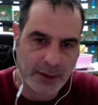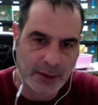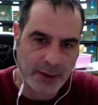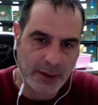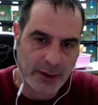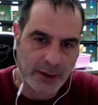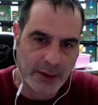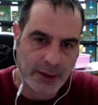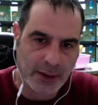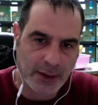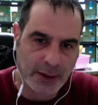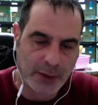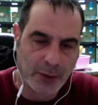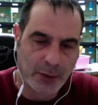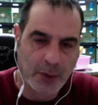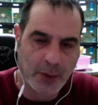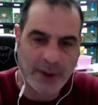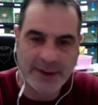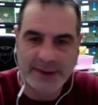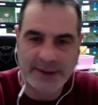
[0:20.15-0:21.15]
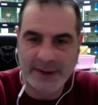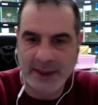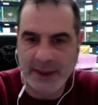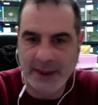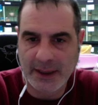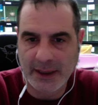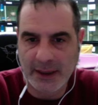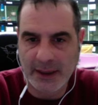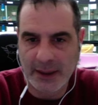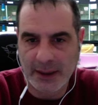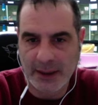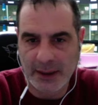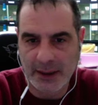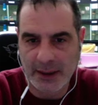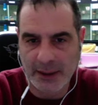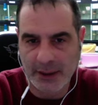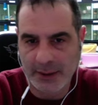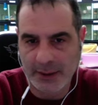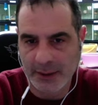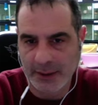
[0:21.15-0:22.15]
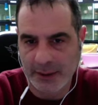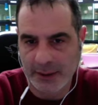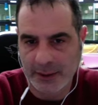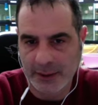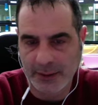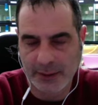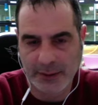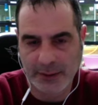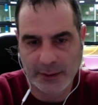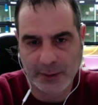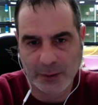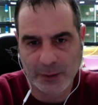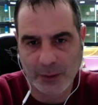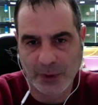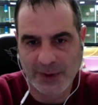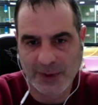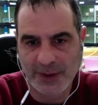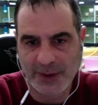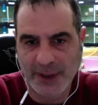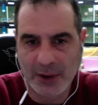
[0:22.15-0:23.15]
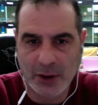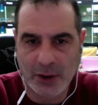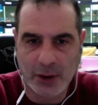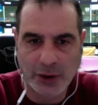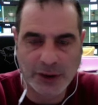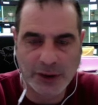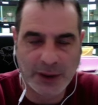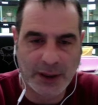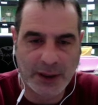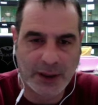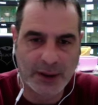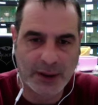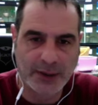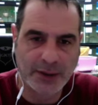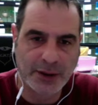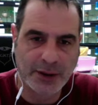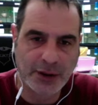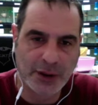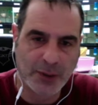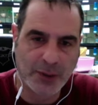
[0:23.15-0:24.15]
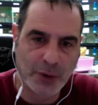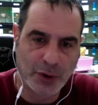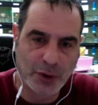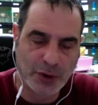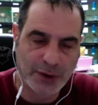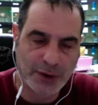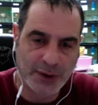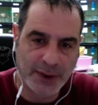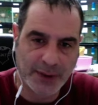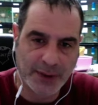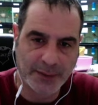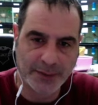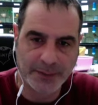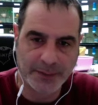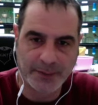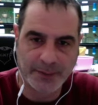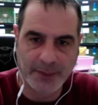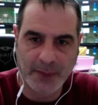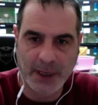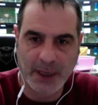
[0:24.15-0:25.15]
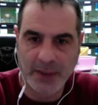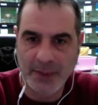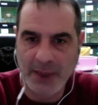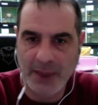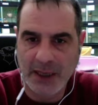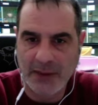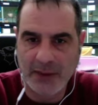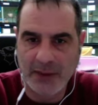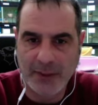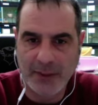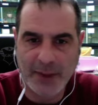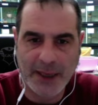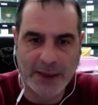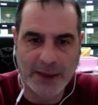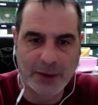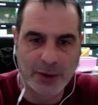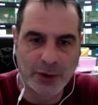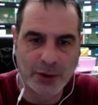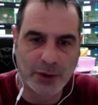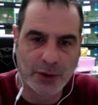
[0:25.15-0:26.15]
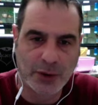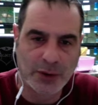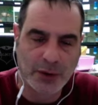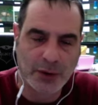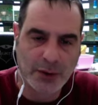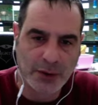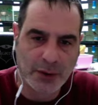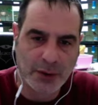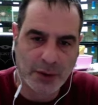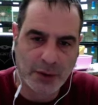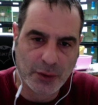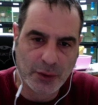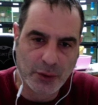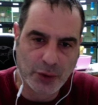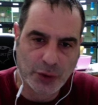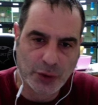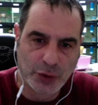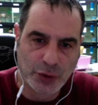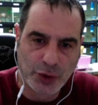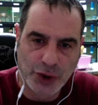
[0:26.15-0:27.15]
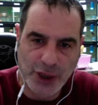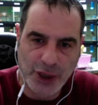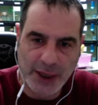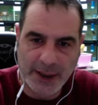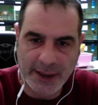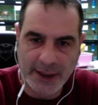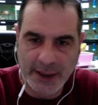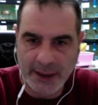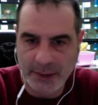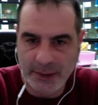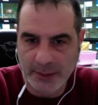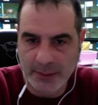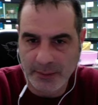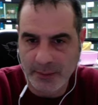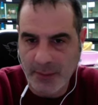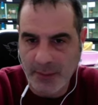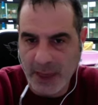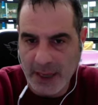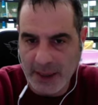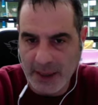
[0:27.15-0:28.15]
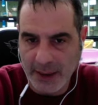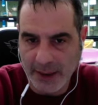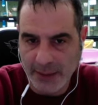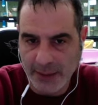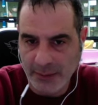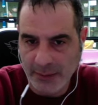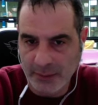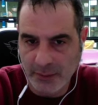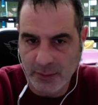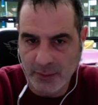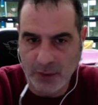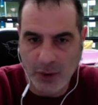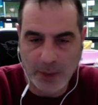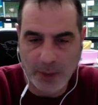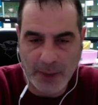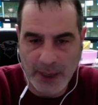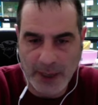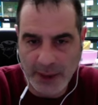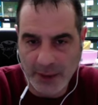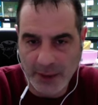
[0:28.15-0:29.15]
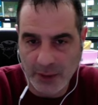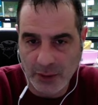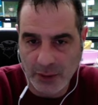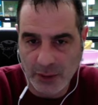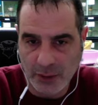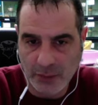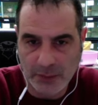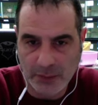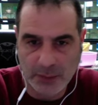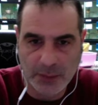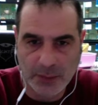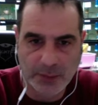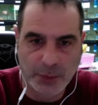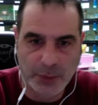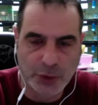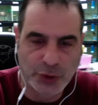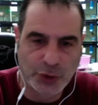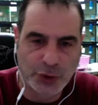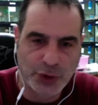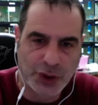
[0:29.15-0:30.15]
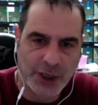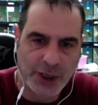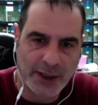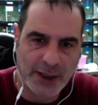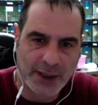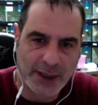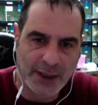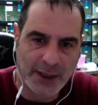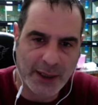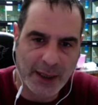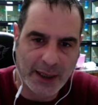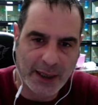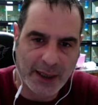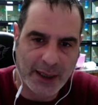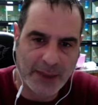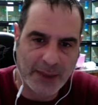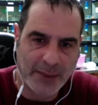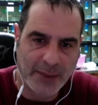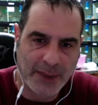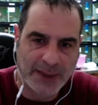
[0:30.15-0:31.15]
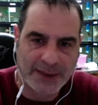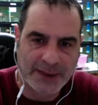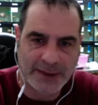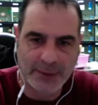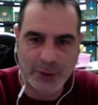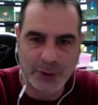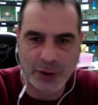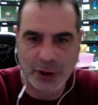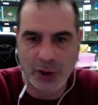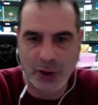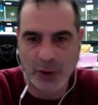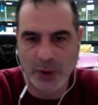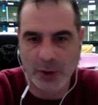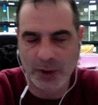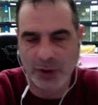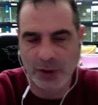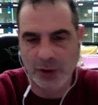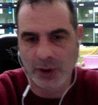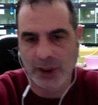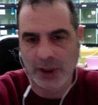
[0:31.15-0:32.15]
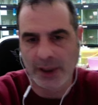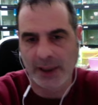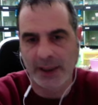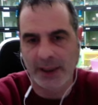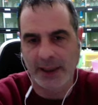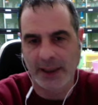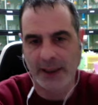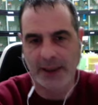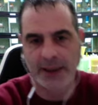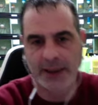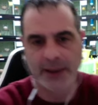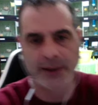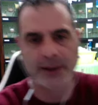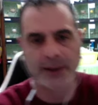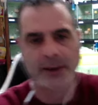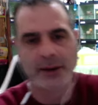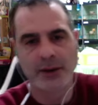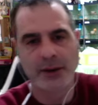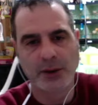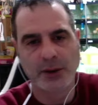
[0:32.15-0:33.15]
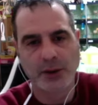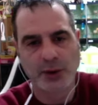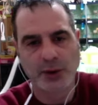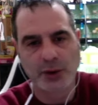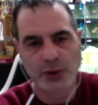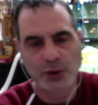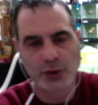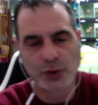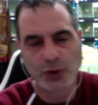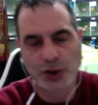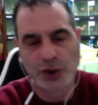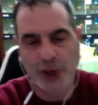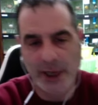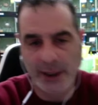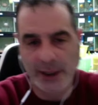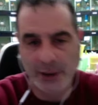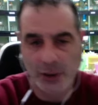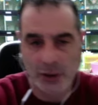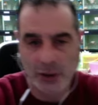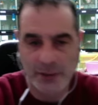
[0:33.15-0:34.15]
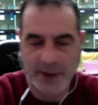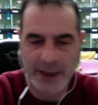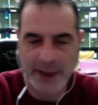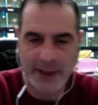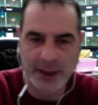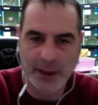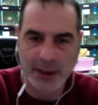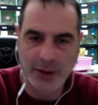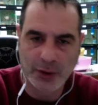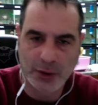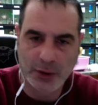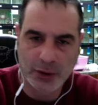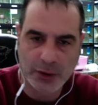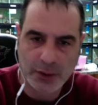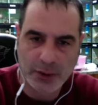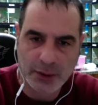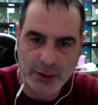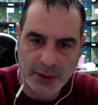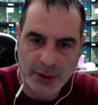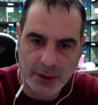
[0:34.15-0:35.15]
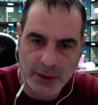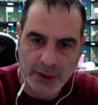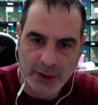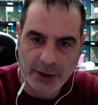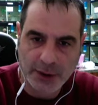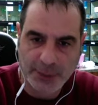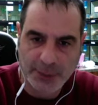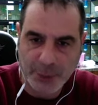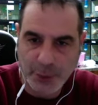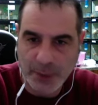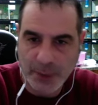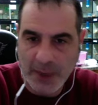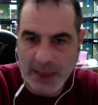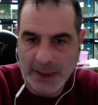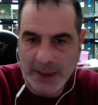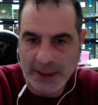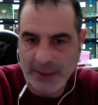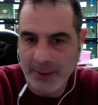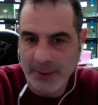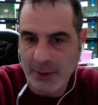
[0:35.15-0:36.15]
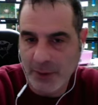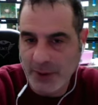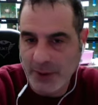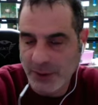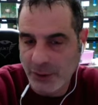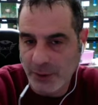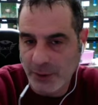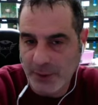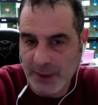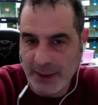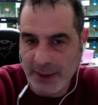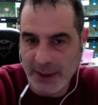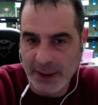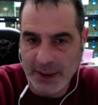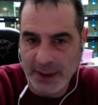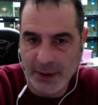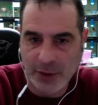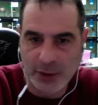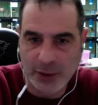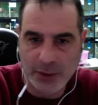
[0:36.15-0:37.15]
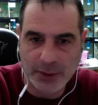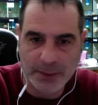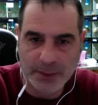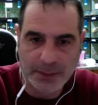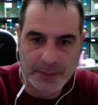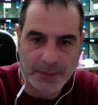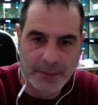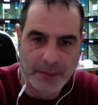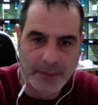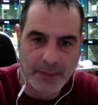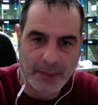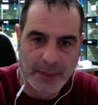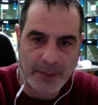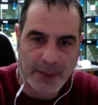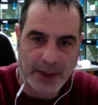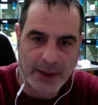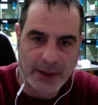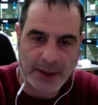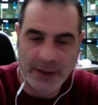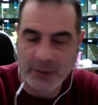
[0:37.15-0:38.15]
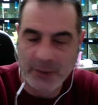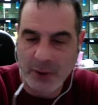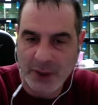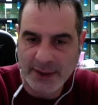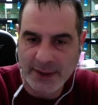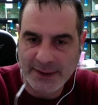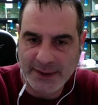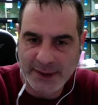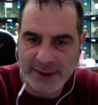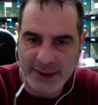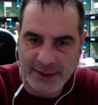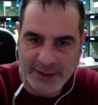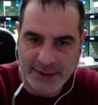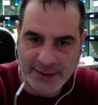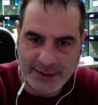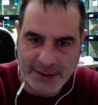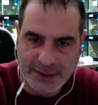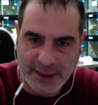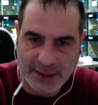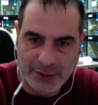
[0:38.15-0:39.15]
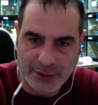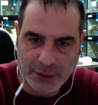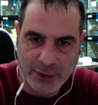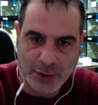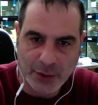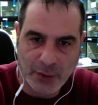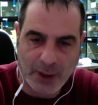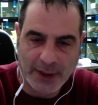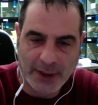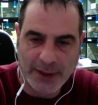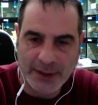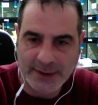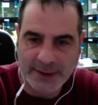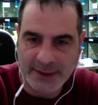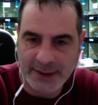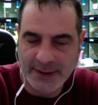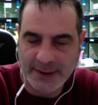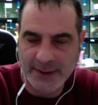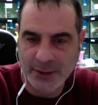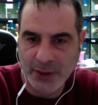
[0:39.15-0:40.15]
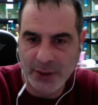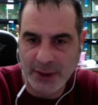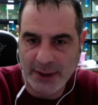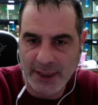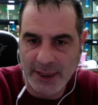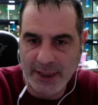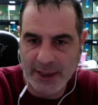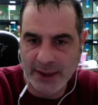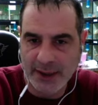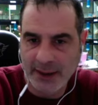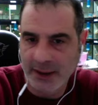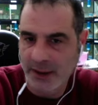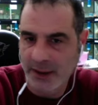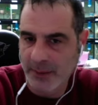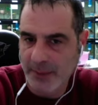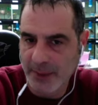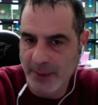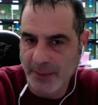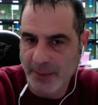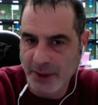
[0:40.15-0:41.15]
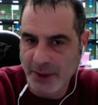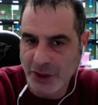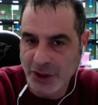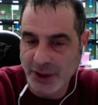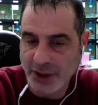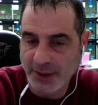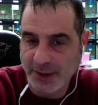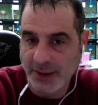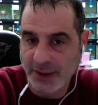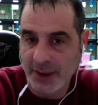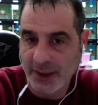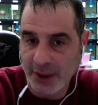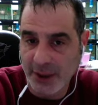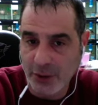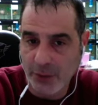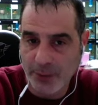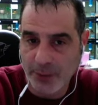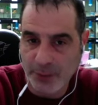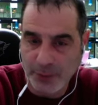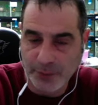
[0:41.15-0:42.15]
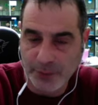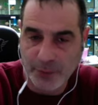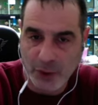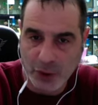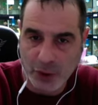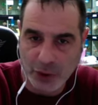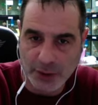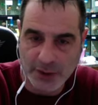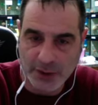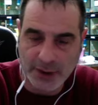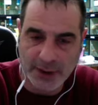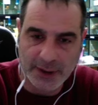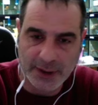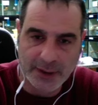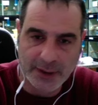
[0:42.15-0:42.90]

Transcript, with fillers: Eh, questa, questa cosa, diciamo così, nel mio allevamento non succede mai, o meglio, può succedere che al massimo 3 o 4 canarini su 100 vengano spiumati, ma questo perché io devo essere distratto, in quanto esiste una tecnica ben precisa che io più volte,